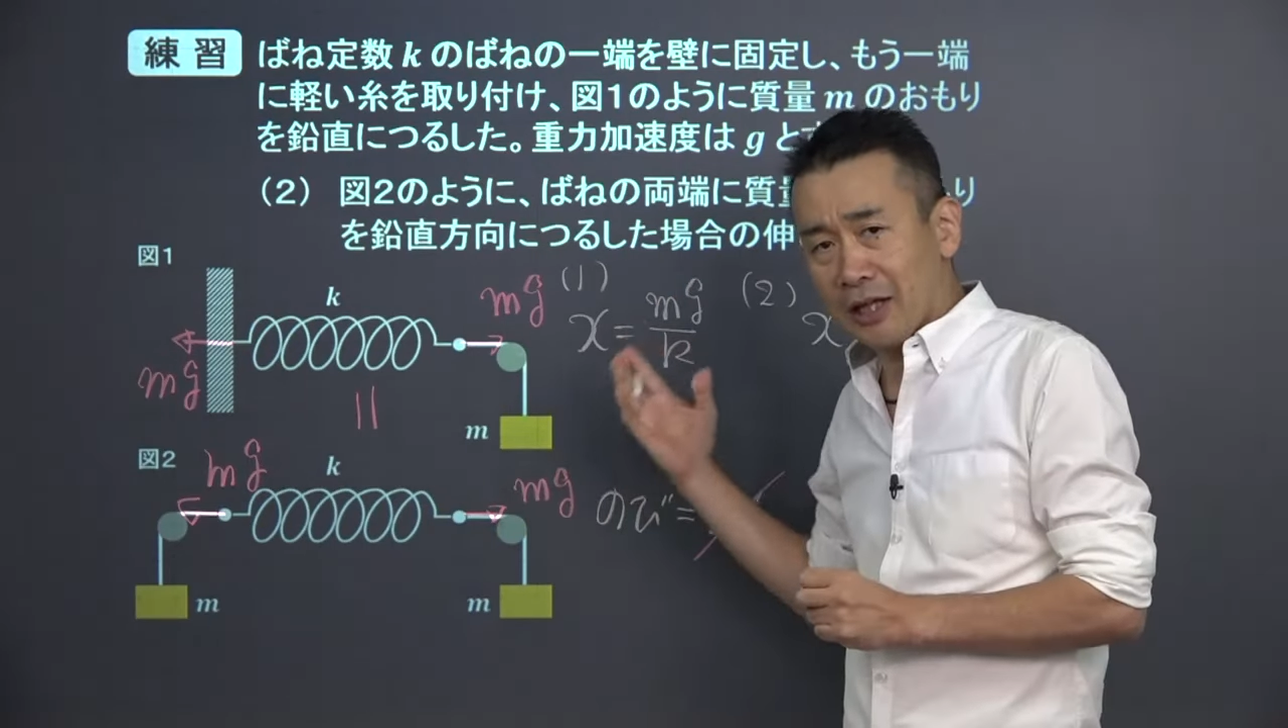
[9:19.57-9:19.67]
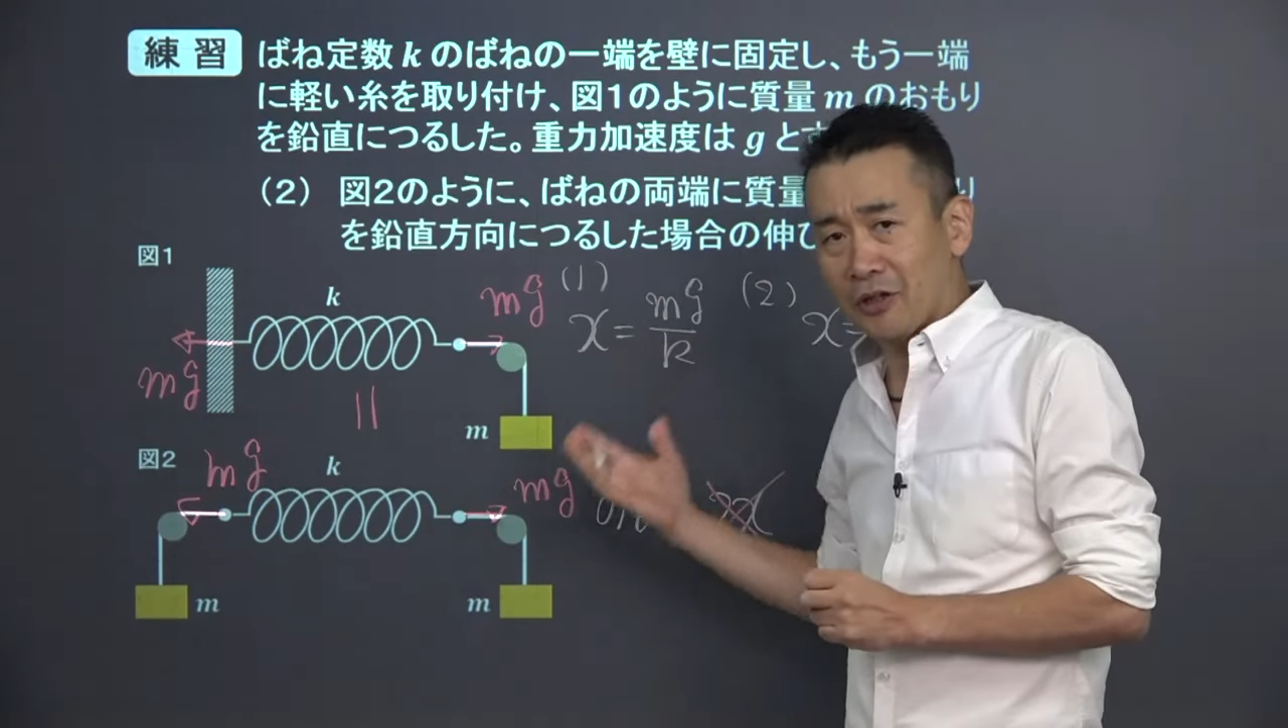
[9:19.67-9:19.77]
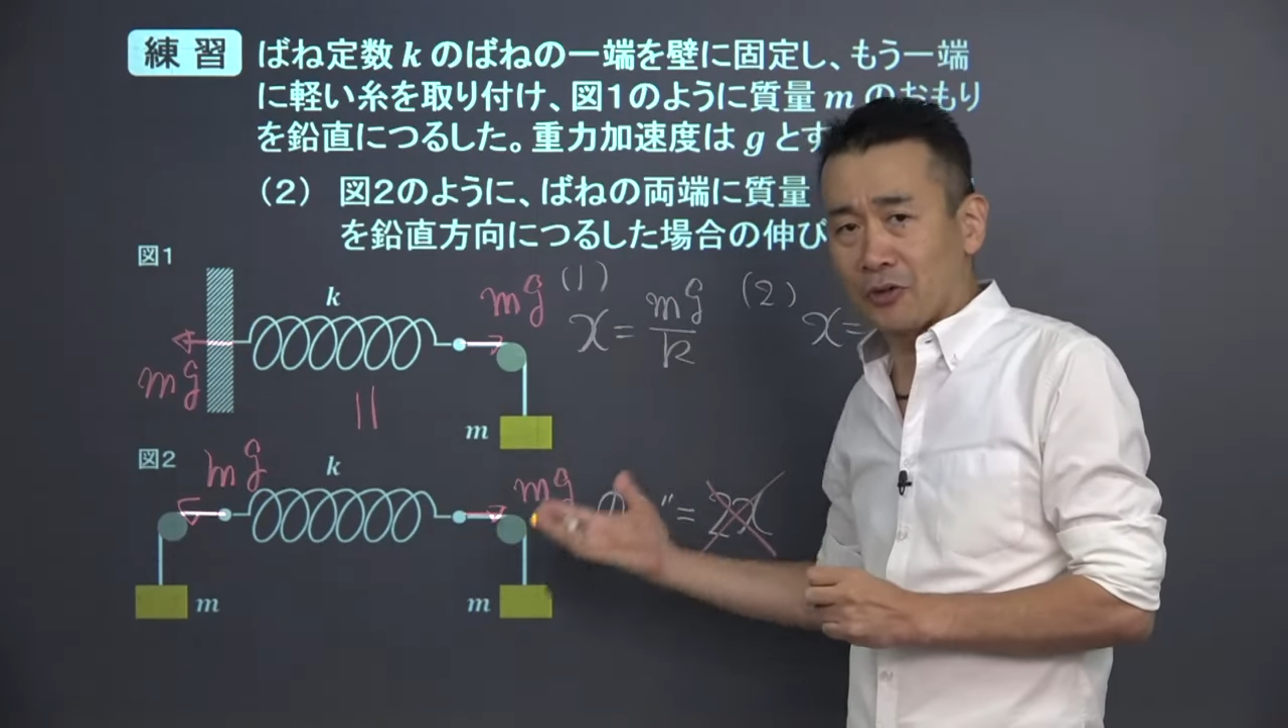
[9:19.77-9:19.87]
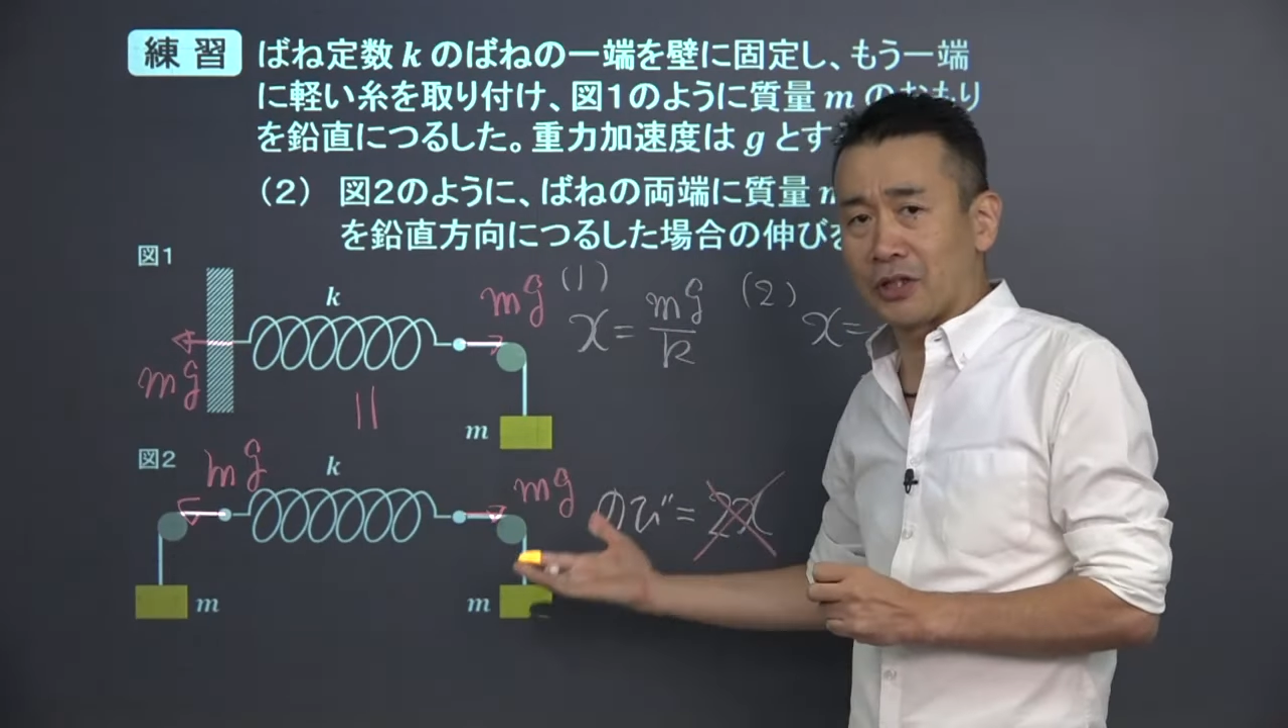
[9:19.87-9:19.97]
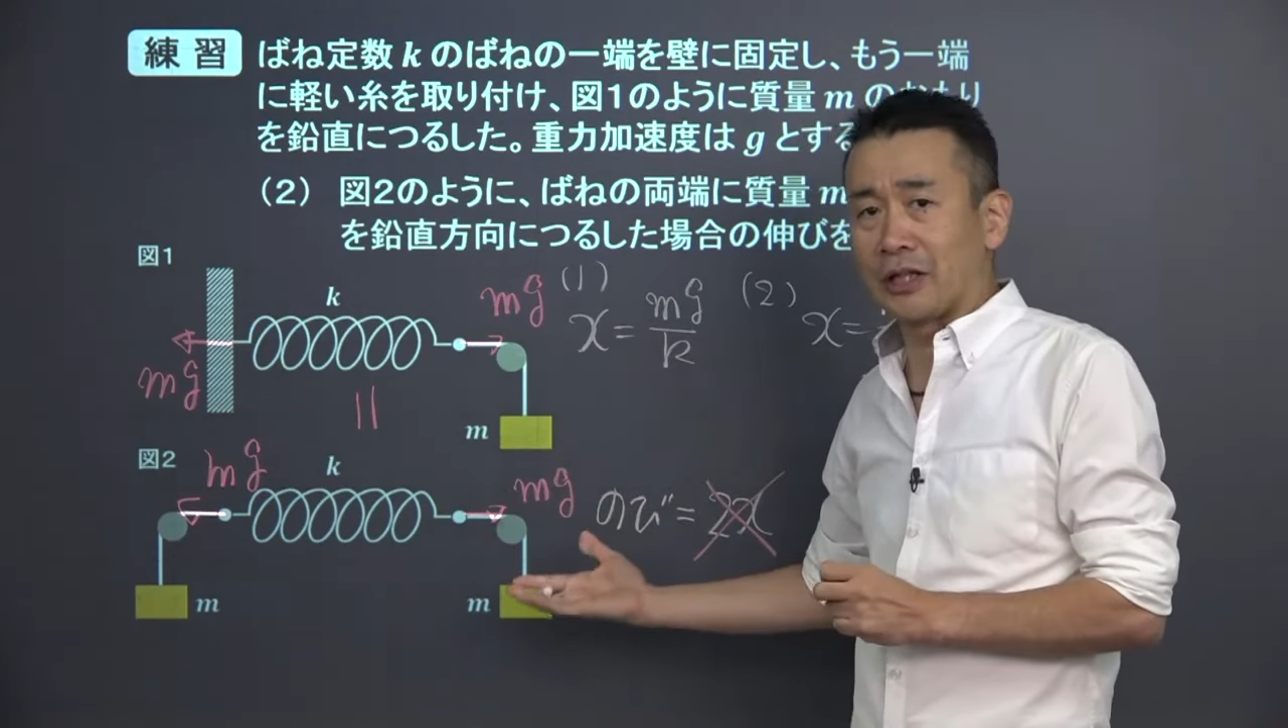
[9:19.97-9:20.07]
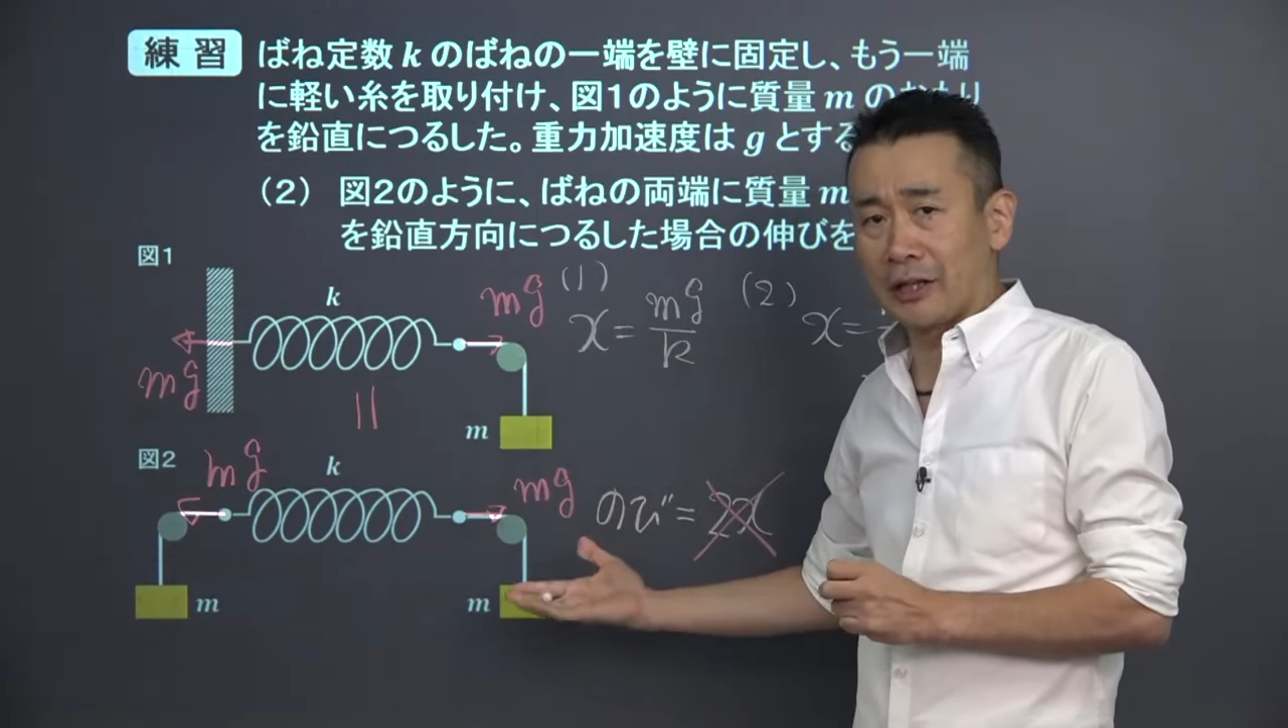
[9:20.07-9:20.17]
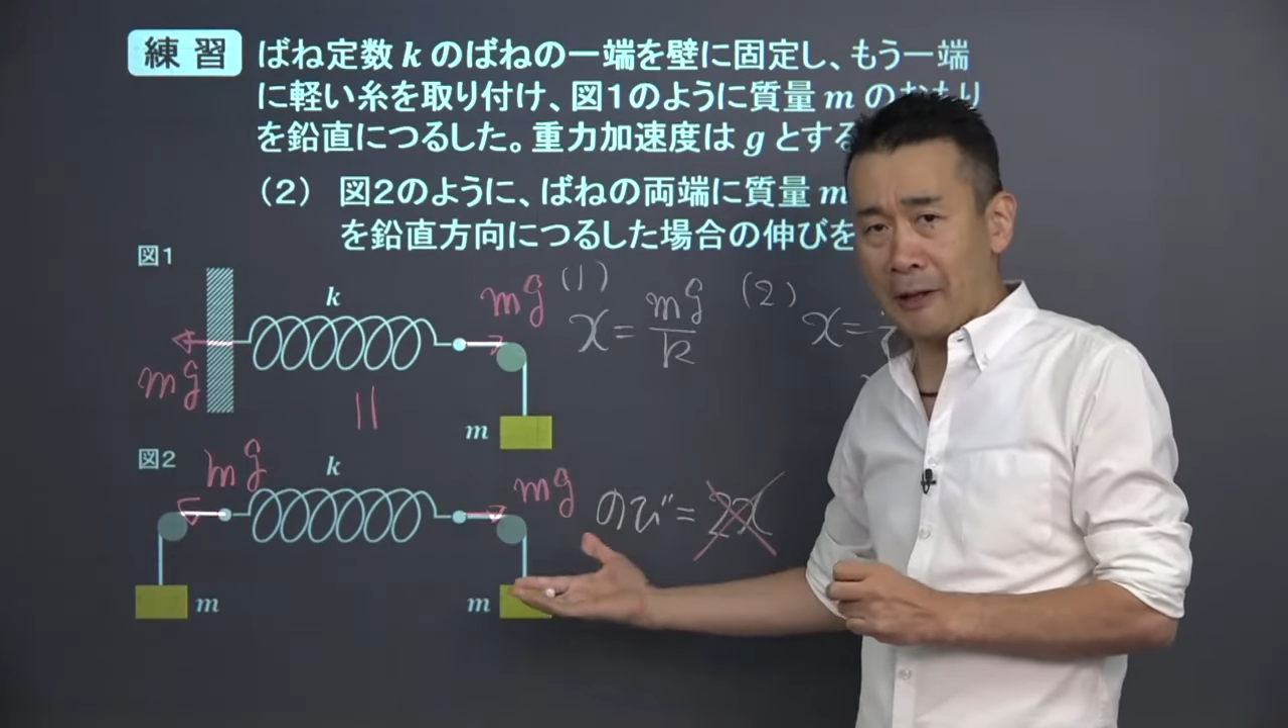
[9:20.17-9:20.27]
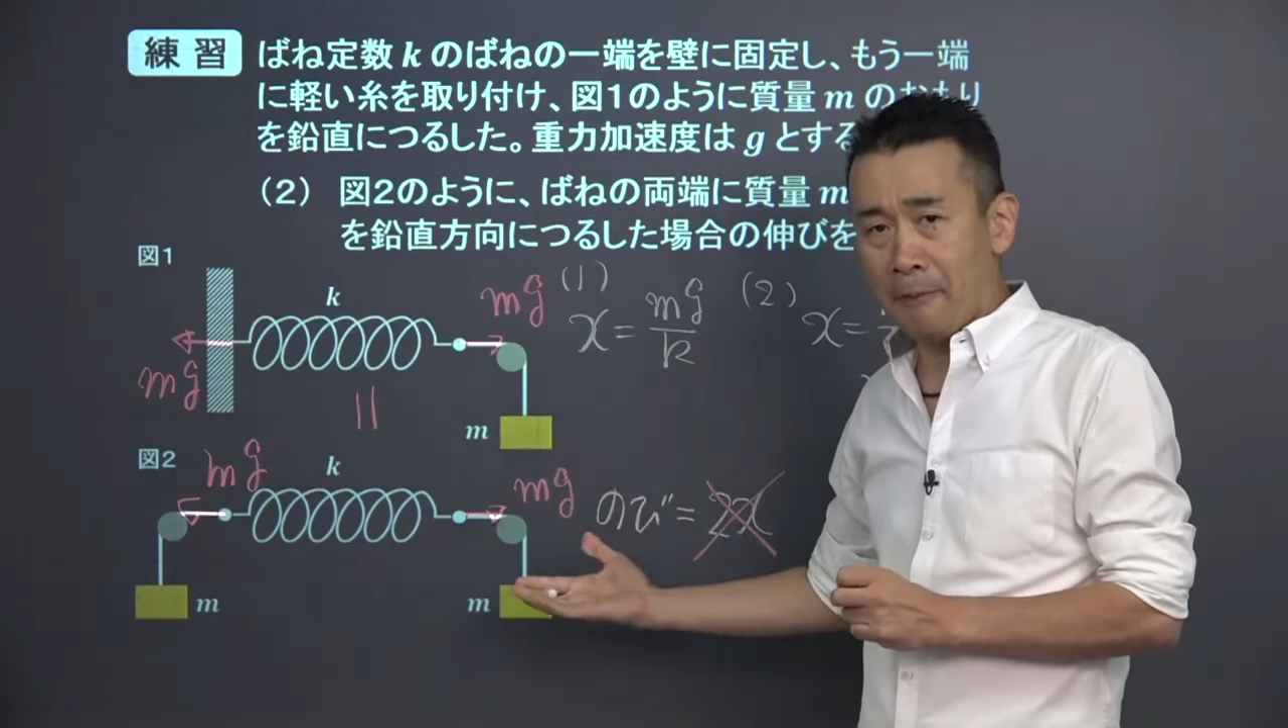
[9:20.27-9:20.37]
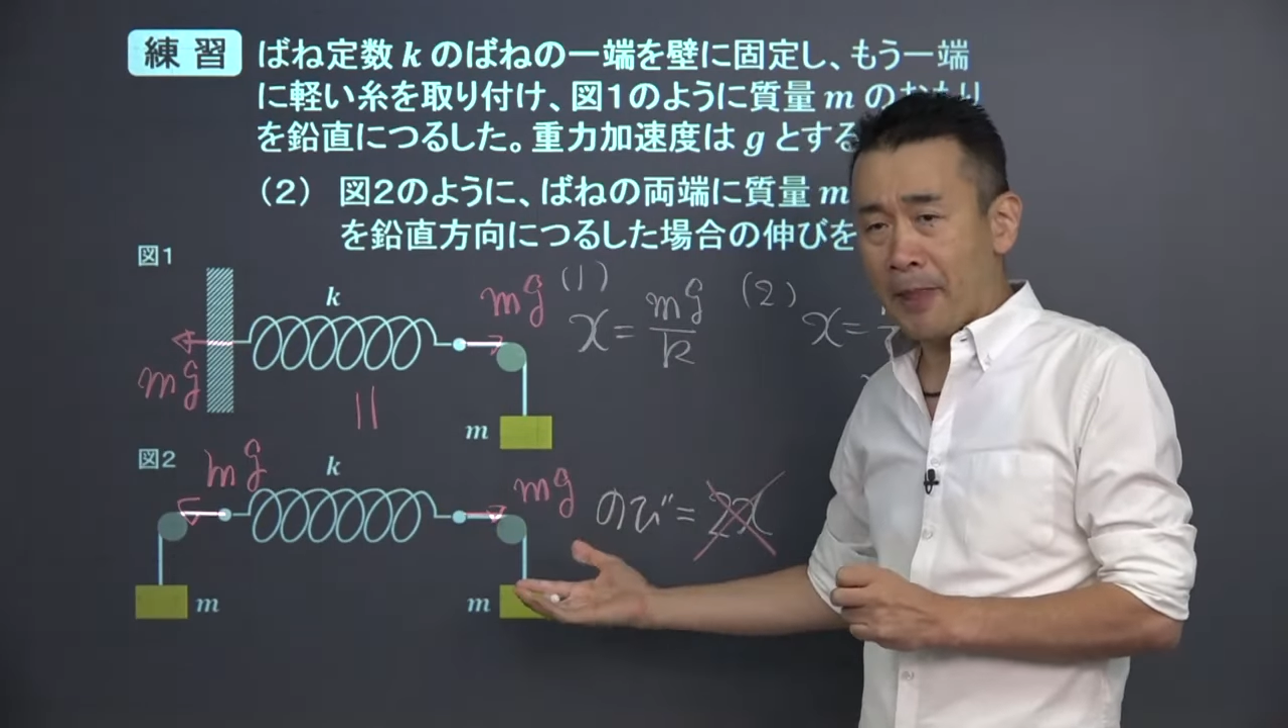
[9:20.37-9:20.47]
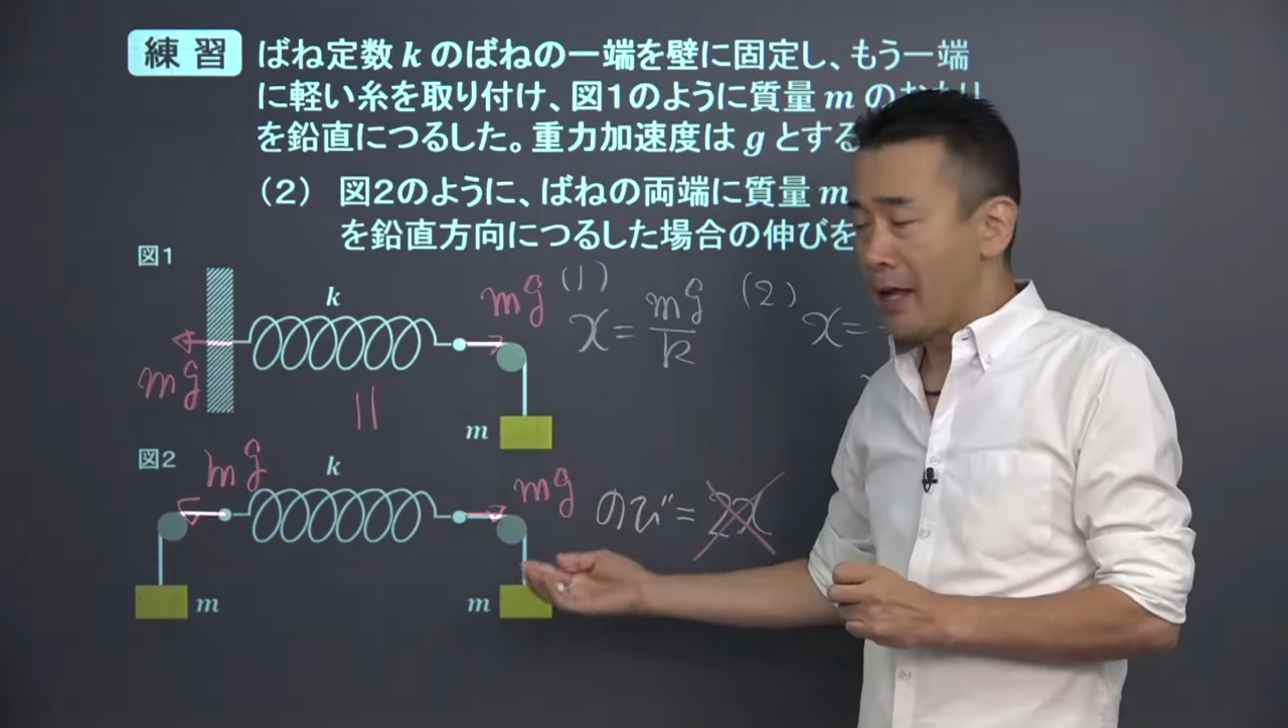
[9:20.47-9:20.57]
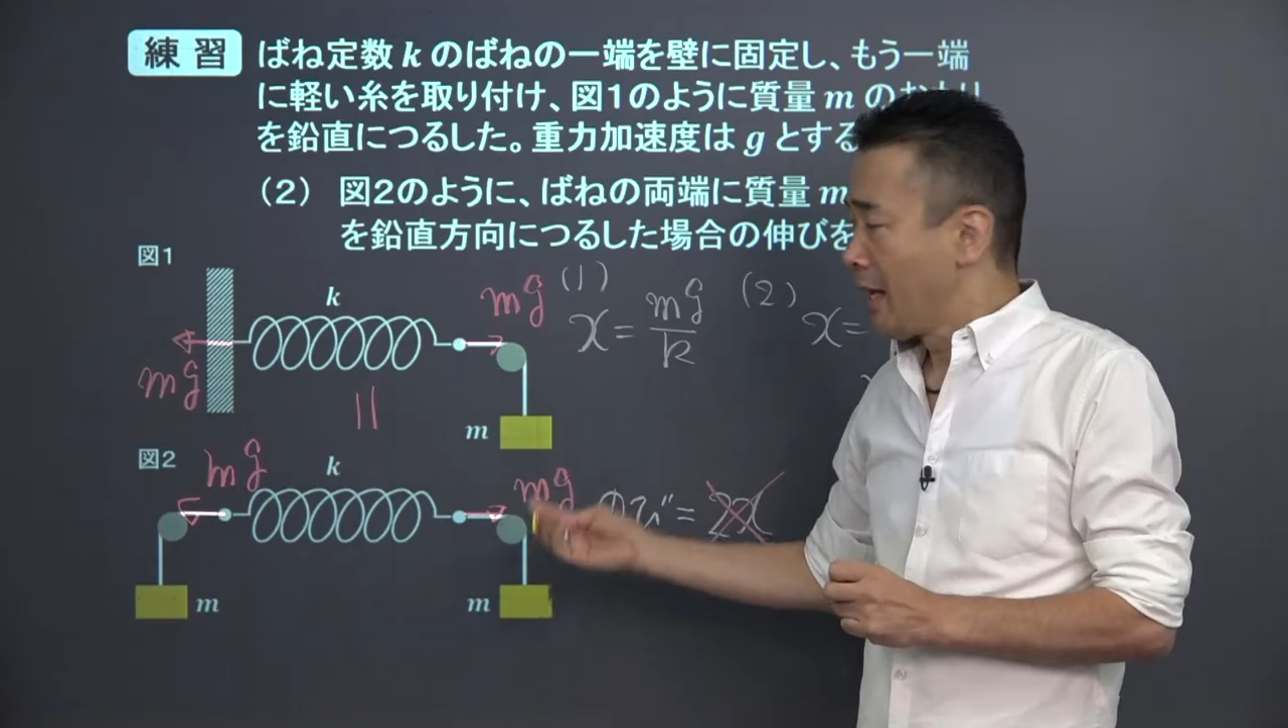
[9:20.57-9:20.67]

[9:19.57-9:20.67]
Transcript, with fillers: ら気をつけてね。